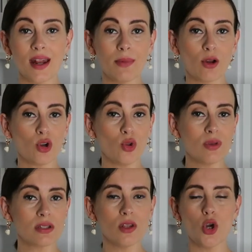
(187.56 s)
Zara me cogí un
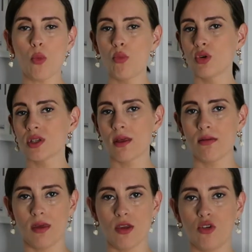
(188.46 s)
vestido muy
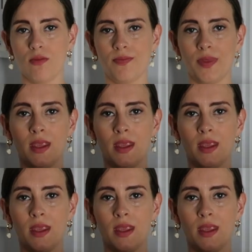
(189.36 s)
sencillo,